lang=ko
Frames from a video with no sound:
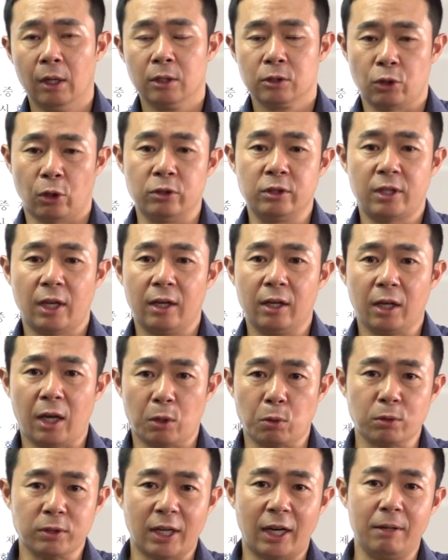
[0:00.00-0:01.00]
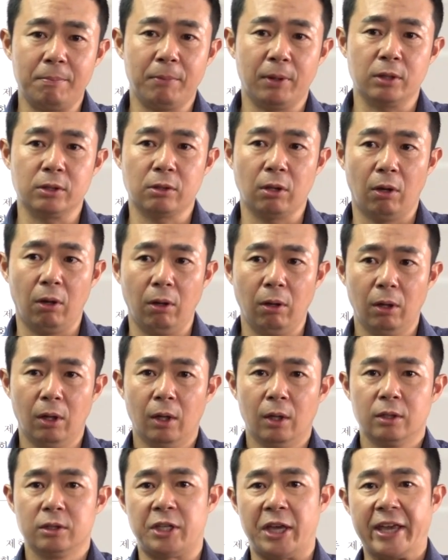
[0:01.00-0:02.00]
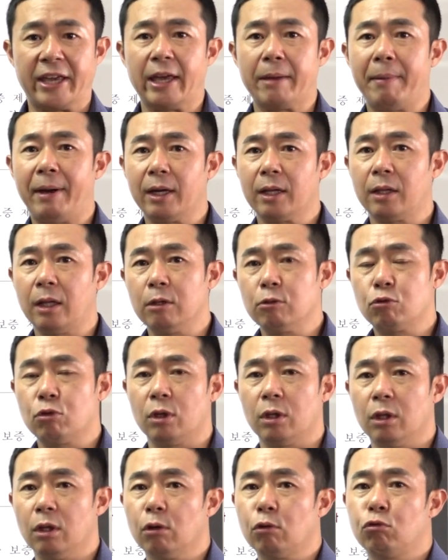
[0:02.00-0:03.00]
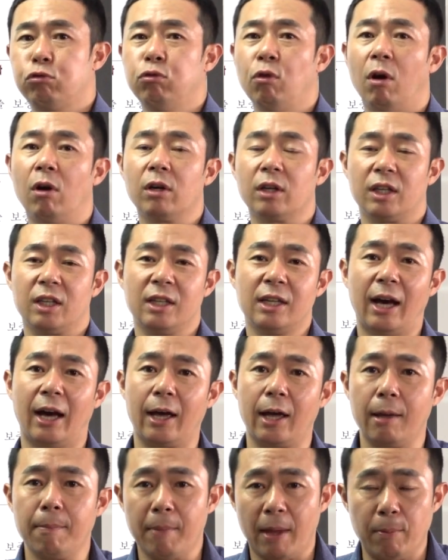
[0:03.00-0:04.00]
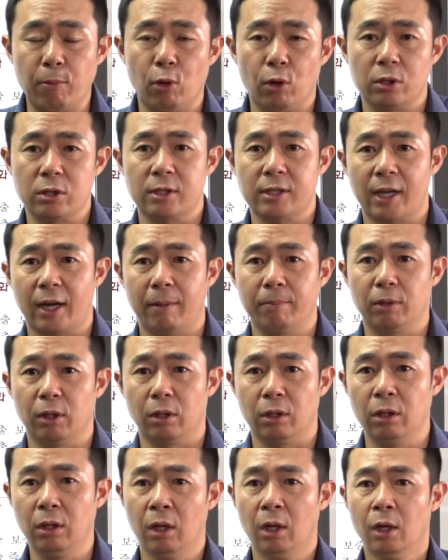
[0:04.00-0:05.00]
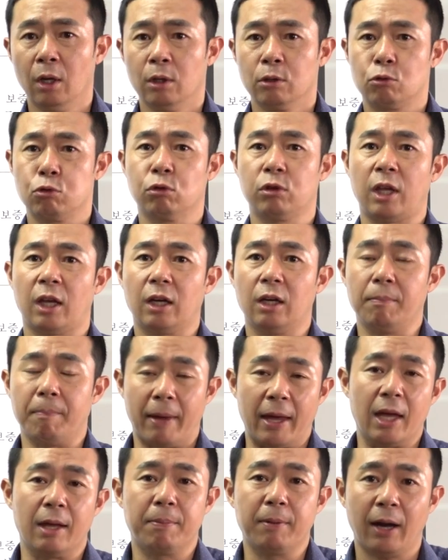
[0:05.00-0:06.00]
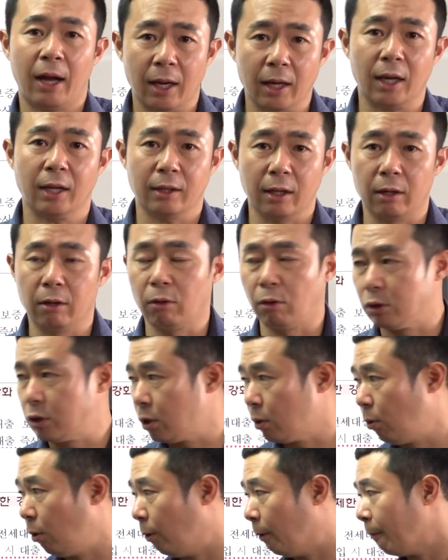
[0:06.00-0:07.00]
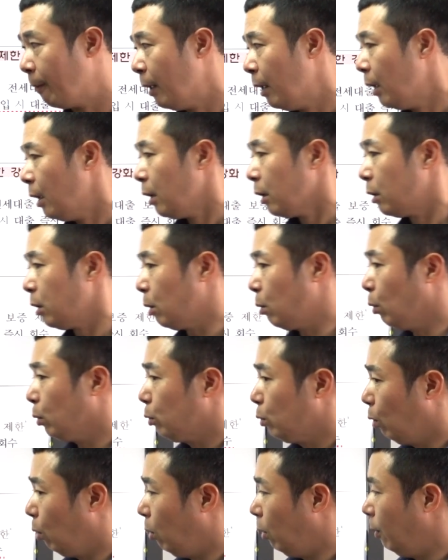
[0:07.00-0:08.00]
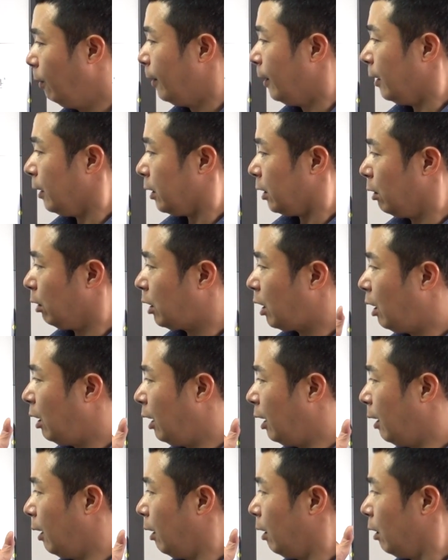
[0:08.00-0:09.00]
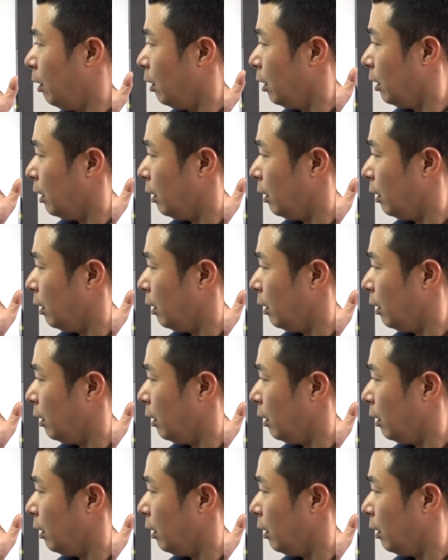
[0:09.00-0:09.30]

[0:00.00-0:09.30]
전세는 계속 살면서 재개발이 될 수 있는 9억 이하의 매물로서 사람들은 주택을 매입을 하게 되는 것이고 그리고 또 이렇게